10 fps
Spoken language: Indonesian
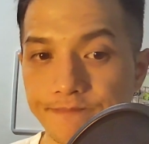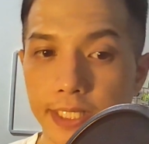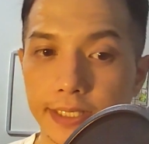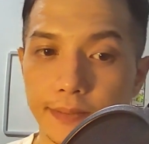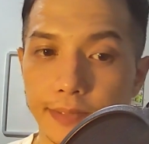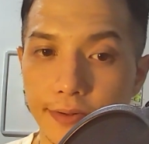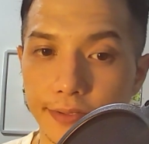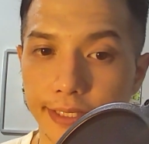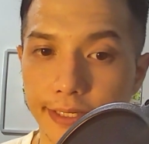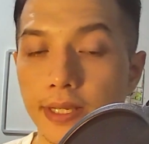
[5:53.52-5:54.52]
yang
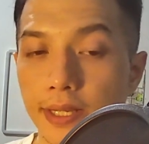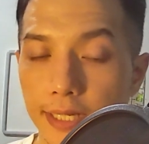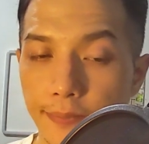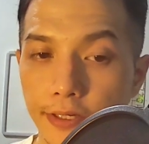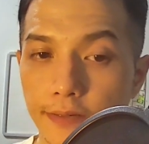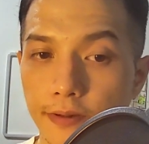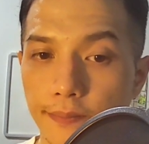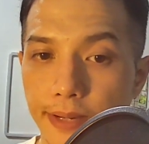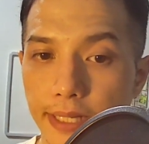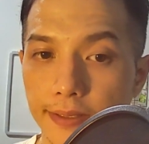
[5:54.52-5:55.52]
berikutnya di poin nomor
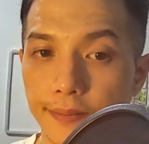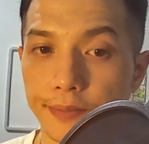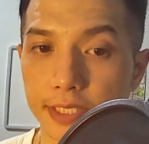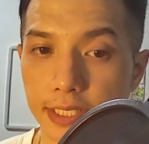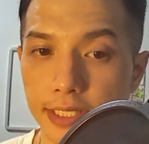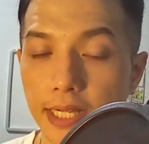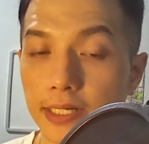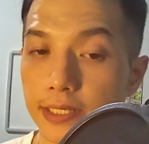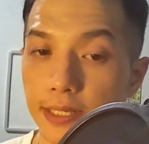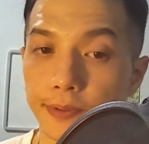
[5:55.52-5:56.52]
4 bisa jadi
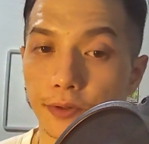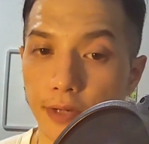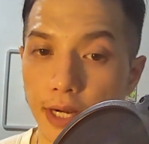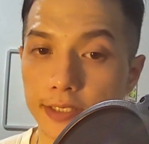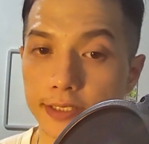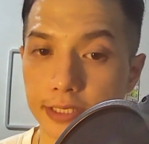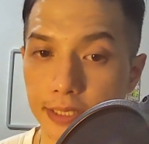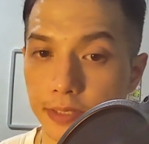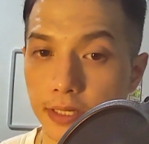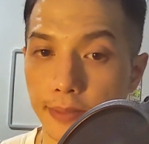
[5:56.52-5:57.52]
adanya penurunan
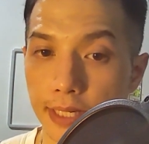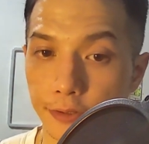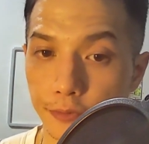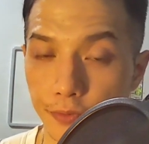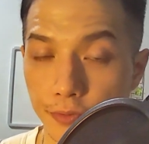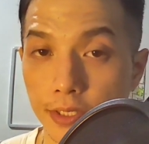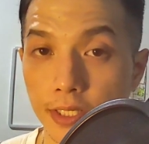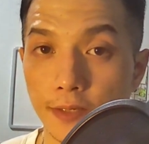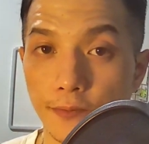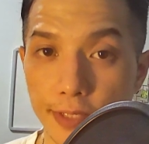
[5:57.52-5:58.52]
sistem kekebalan tubuh.
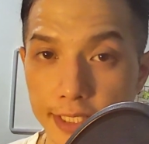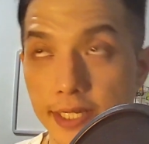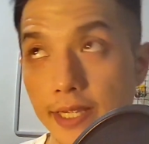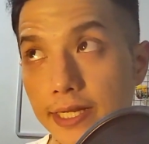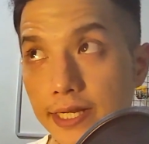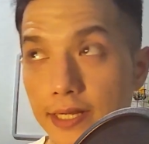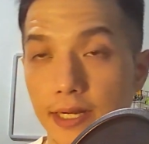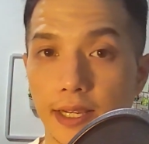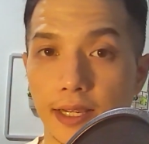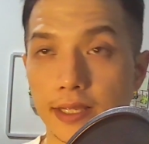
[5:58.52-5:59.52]
Which is ini
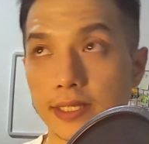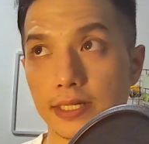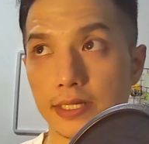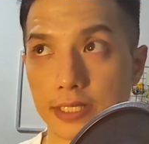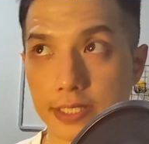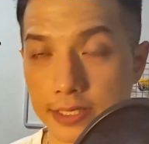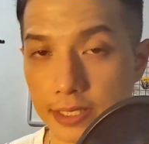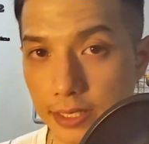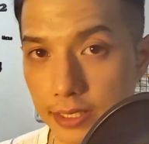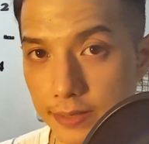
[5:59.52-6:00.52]
adalah the,
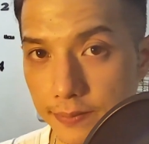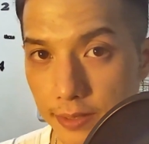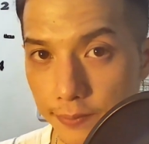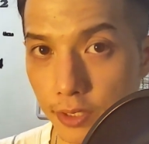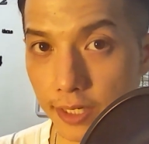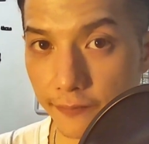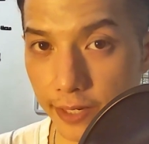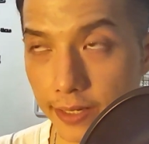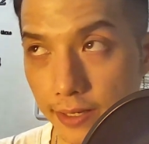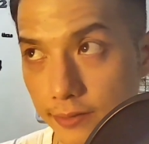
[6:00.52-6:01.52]
the, the more
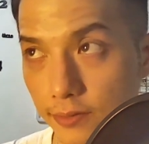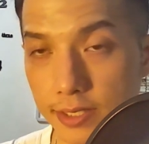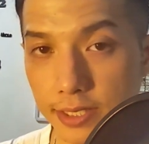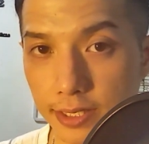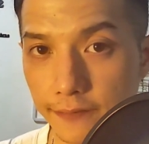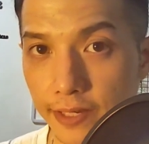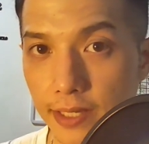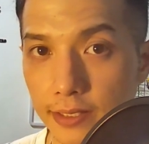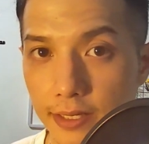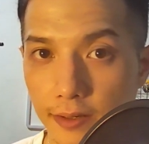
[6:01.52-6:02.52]
effect ya atau the side effect
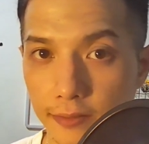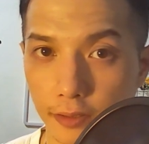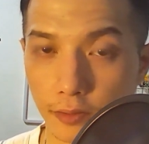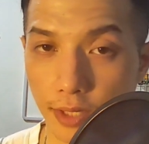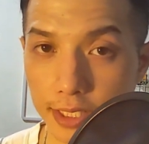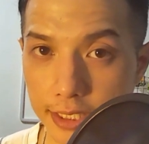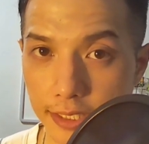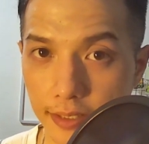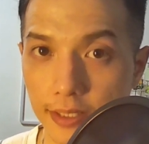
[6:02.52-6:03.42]
ketika otot lo kecil,